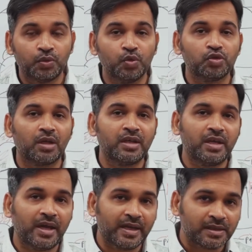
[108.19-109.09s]
दूसरा ये
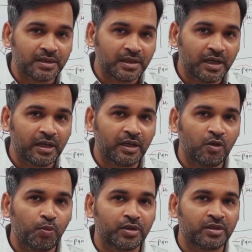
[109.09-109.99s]
एस की
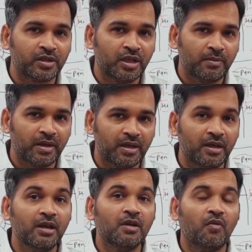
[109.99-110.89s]
उपस्थिति में
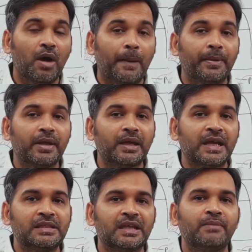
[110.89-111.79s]
ही वहां पर एक
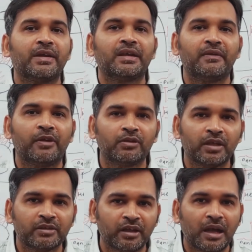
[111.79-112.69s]
एंजाइम एक्टिवेट होता है
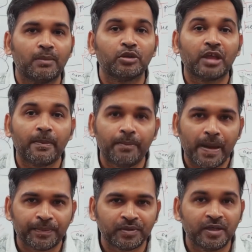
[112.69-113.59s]
इसका नाम होता है
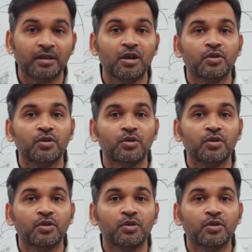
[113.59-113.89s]
पेप्सिन